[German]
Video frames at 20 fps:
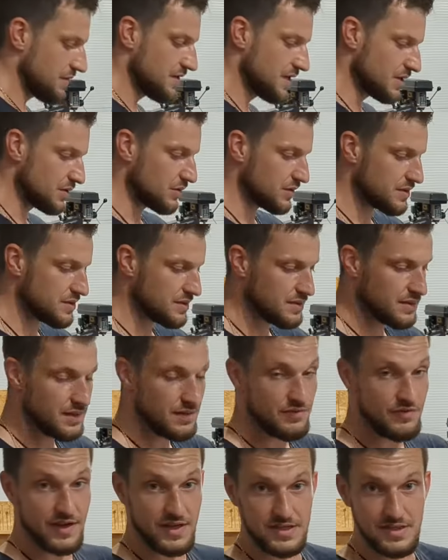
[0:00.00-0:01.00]
Wir nutzen den
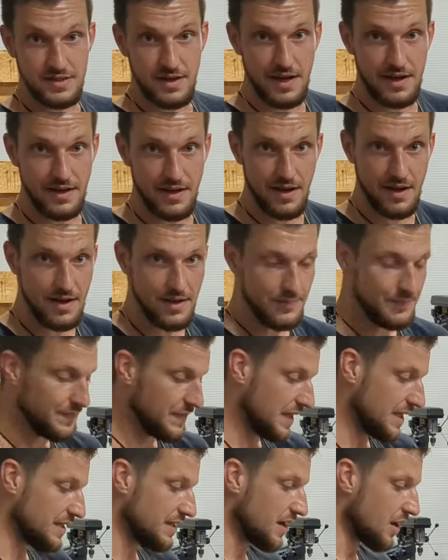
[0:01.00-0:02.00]
Fixit 1K
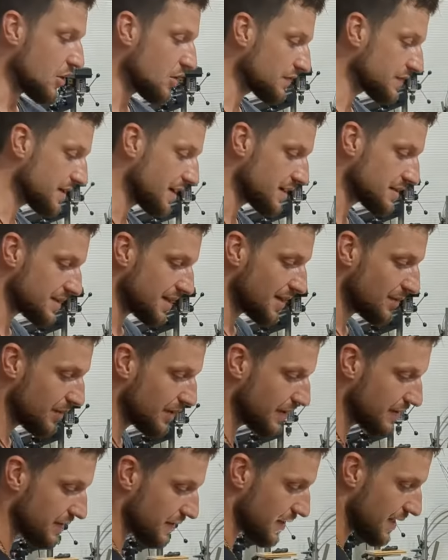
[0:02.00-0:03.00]
in der
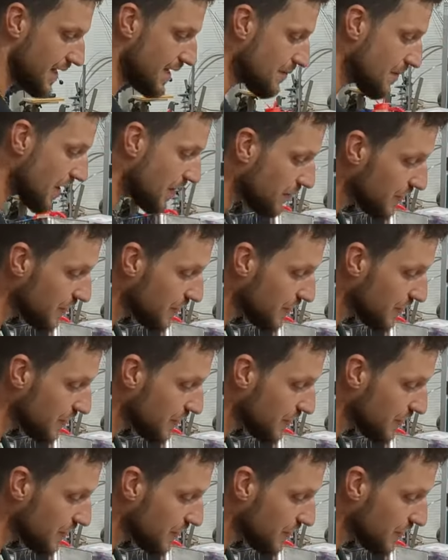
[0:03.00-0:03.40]
Auftragsarbeit immer